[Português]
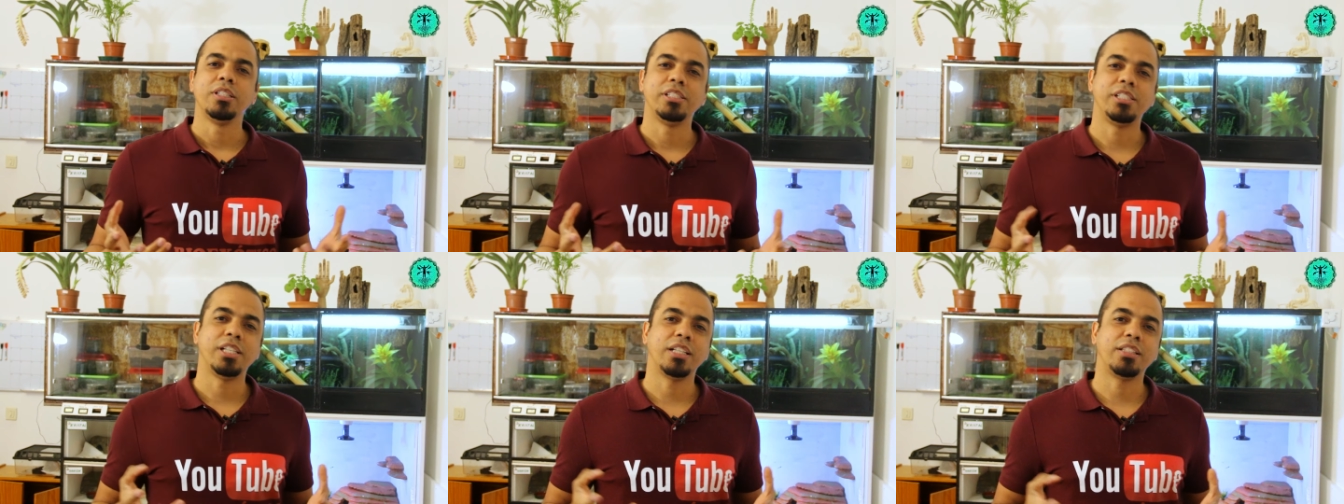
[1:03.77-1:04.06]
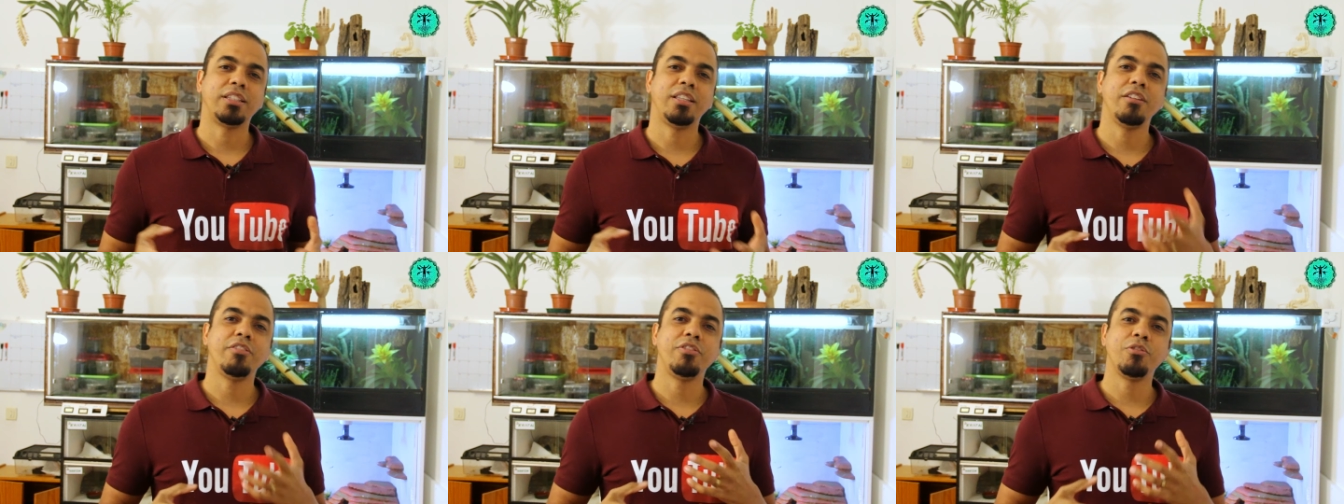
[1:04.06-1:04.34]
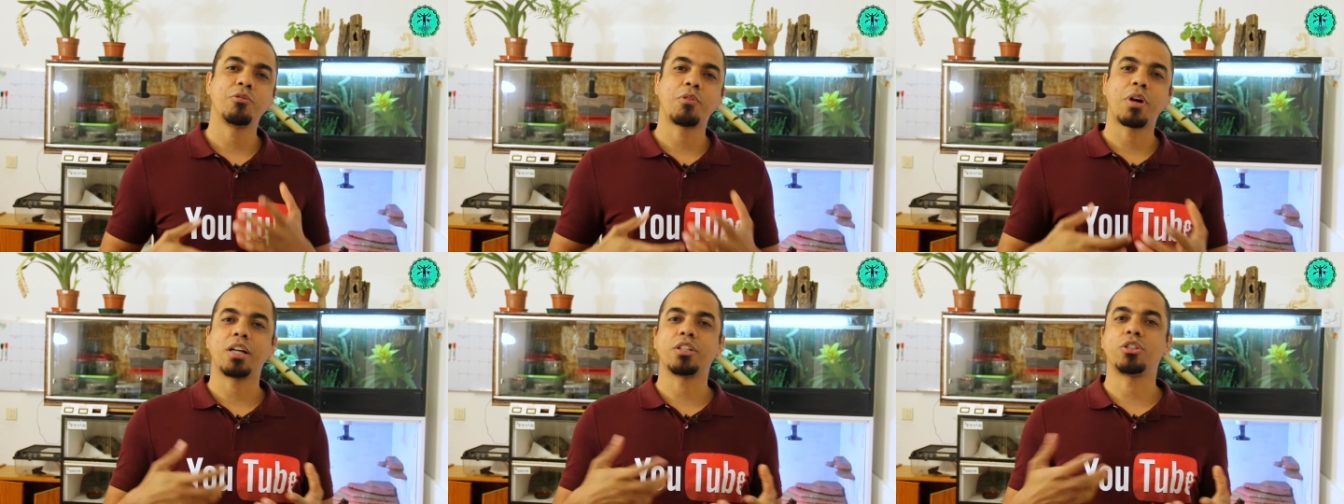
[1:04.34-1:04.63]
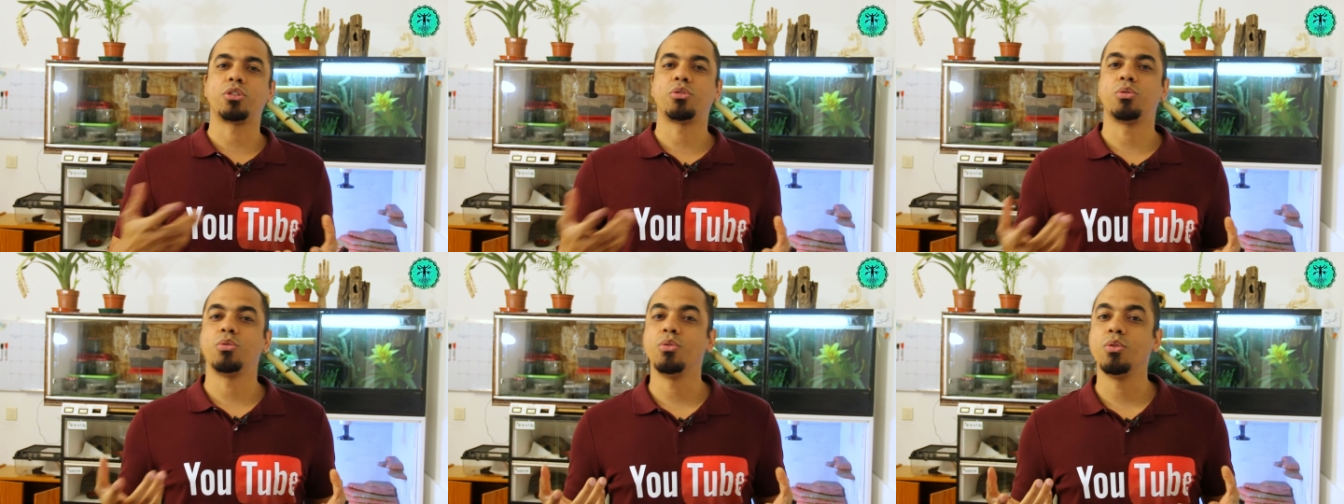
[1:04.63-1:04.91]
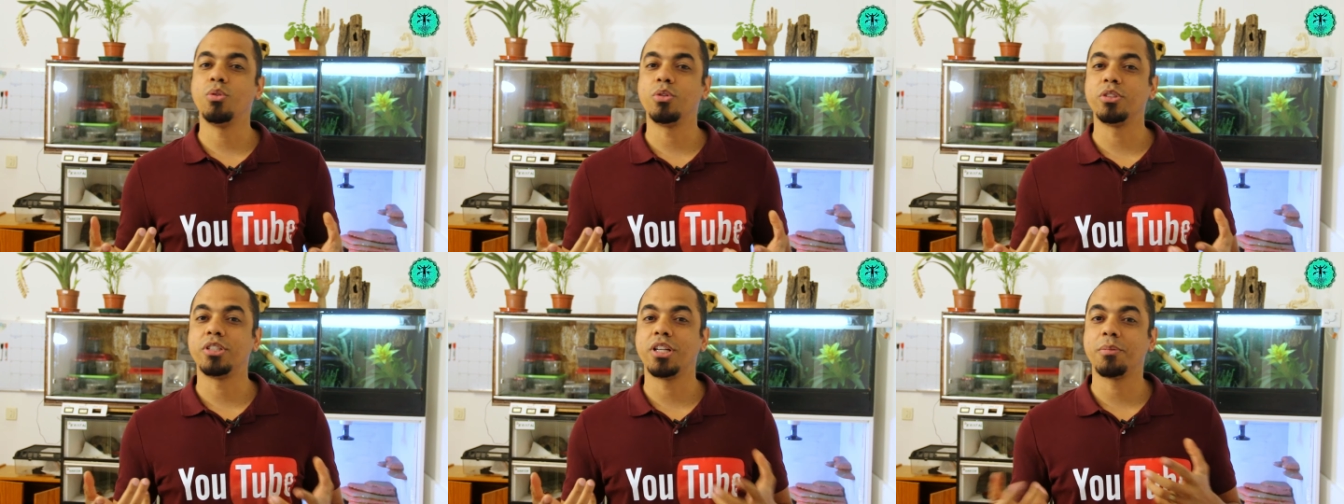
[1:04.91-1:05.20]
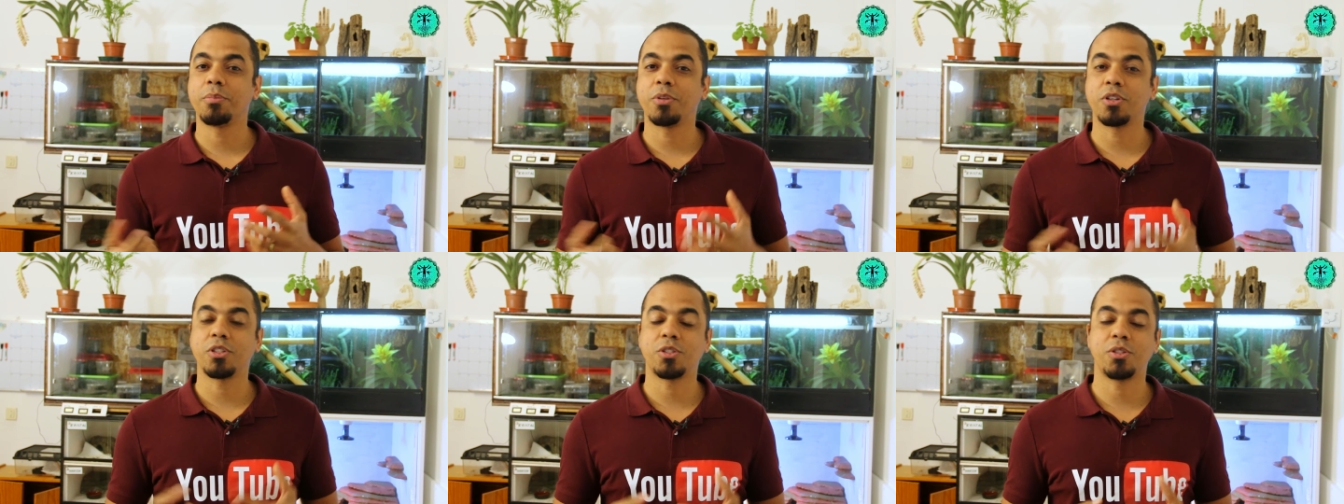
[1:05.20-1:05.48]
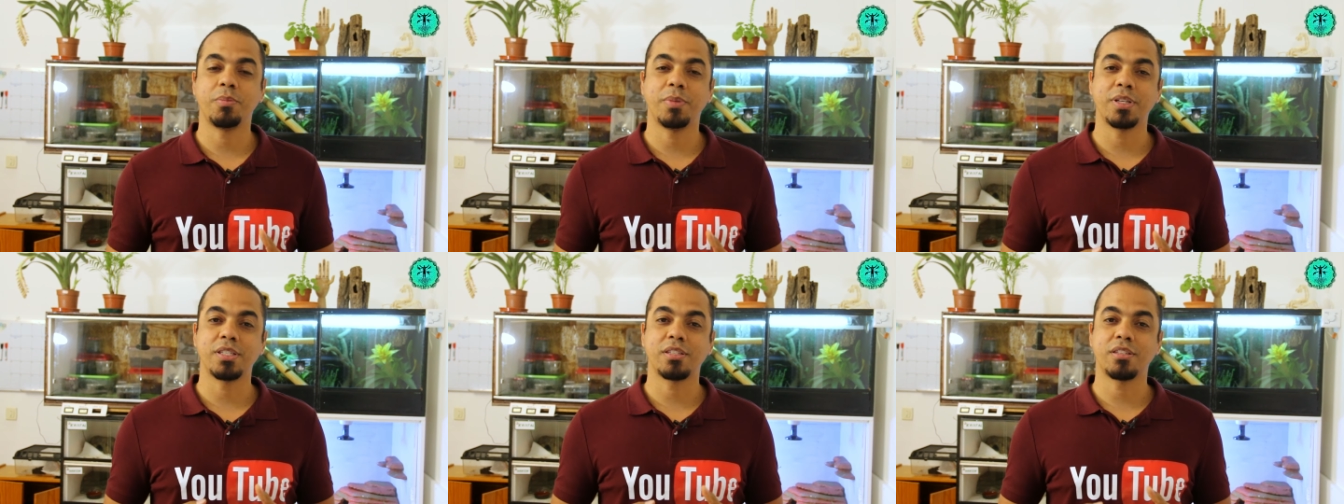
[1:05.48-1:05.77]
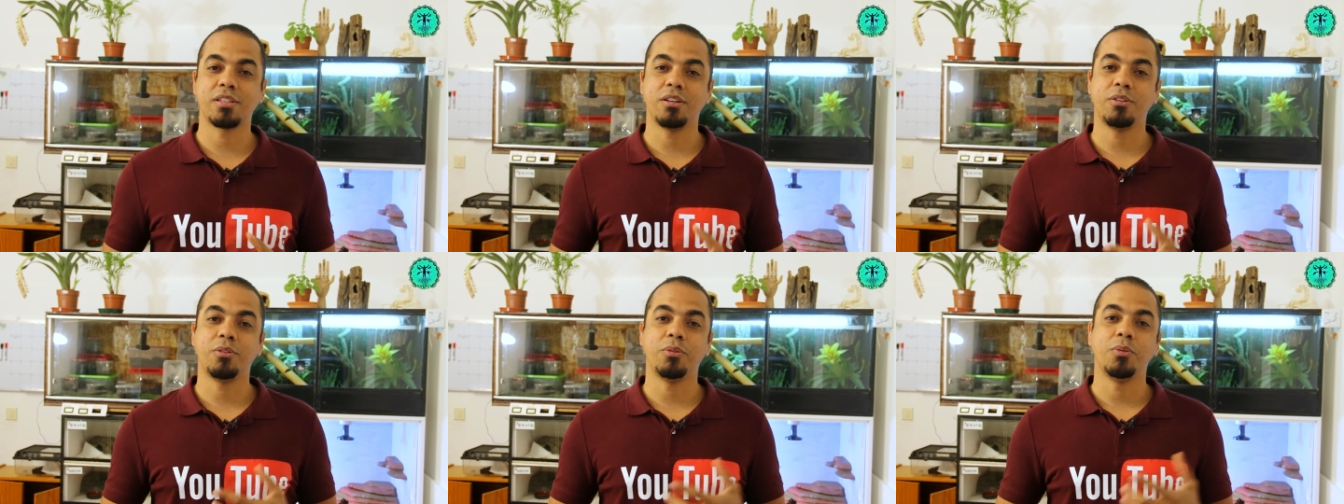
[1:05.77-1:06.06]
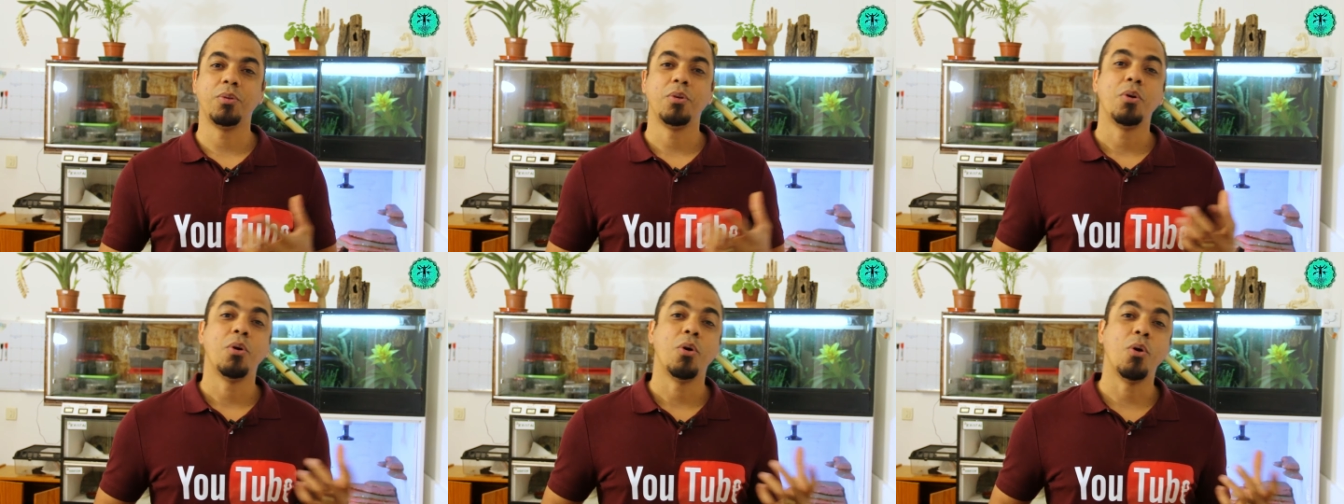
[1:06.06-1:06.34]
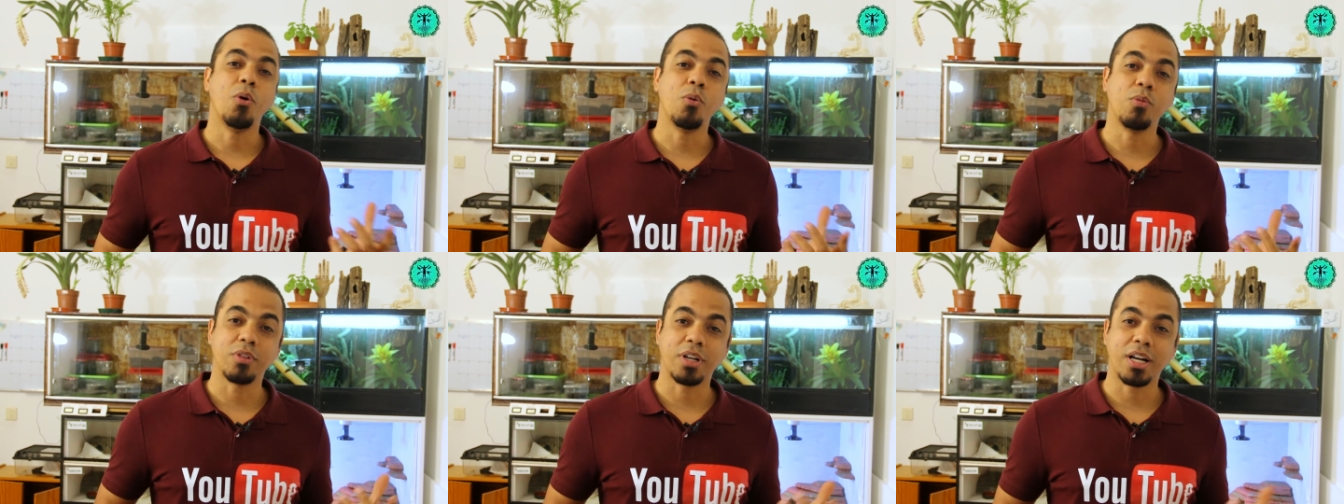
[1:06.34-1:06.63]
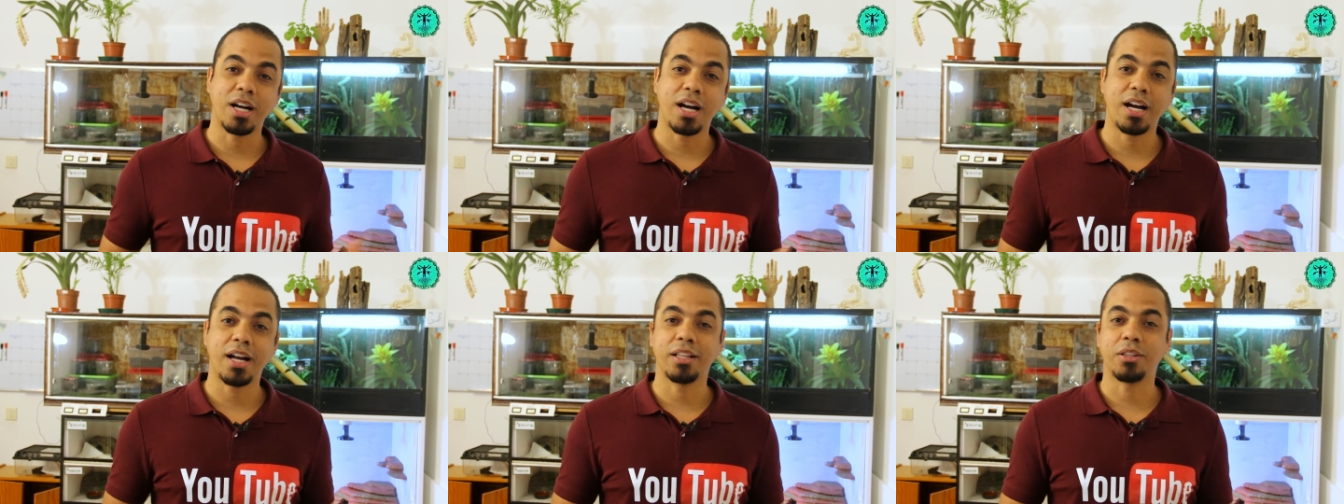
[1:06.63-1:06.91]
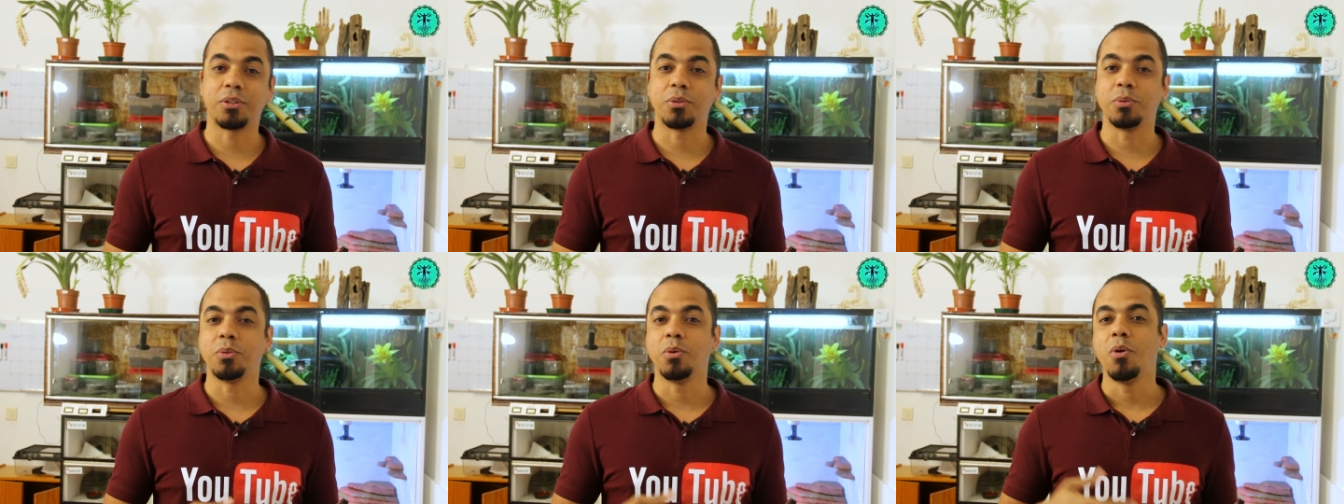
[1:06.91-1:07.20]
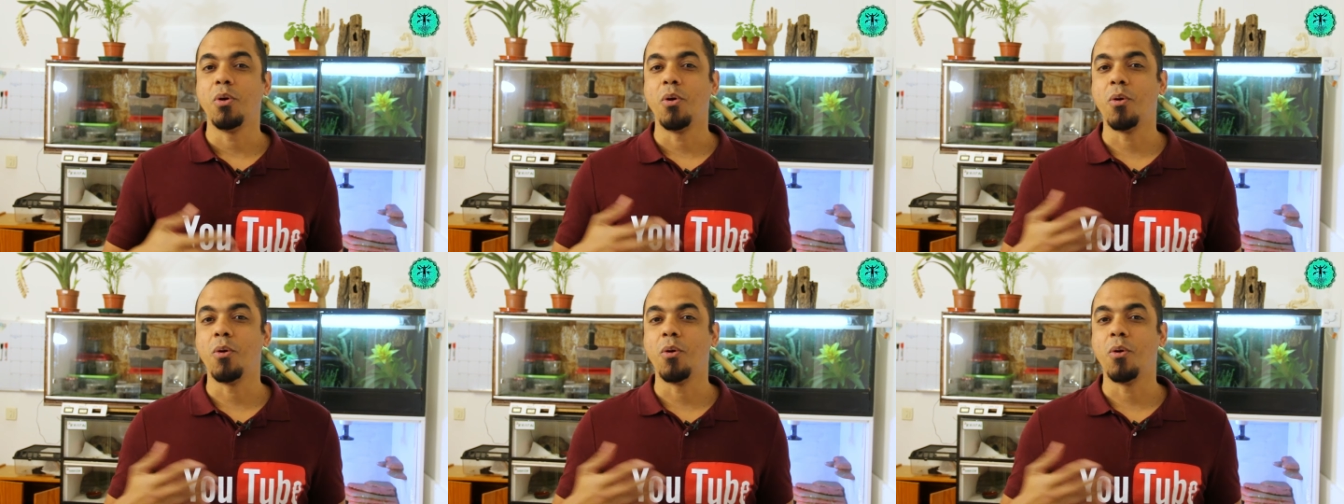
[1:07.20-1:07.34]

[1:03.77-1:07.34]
já teve um cachorro de animal de estimação, ou um gato,